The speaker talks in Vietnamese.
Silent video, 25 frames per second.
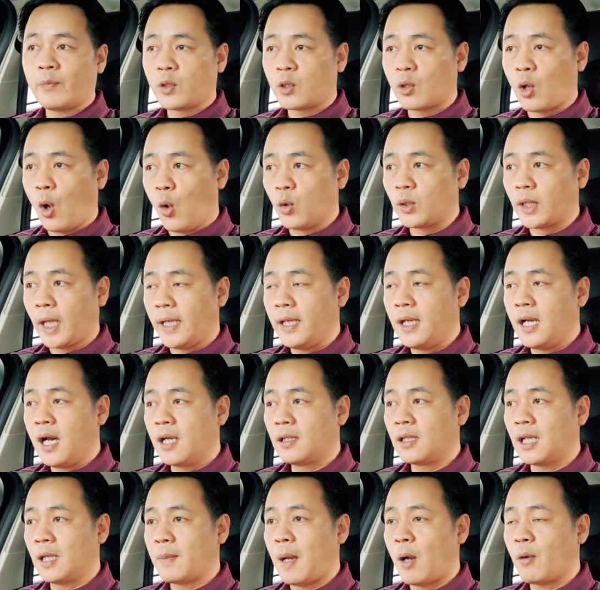cụ thể
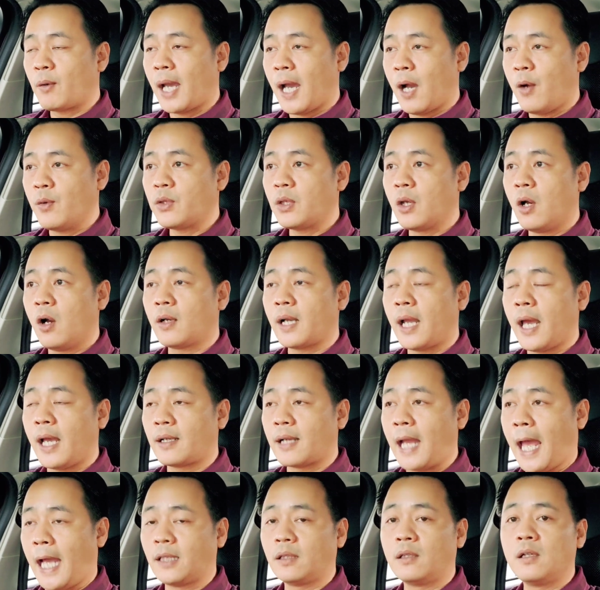hơn là báo cáo cho là
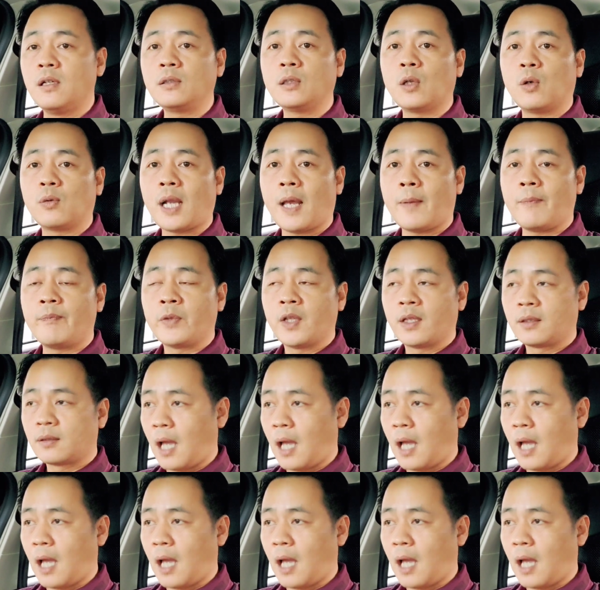Đại tướng Tô Lâm.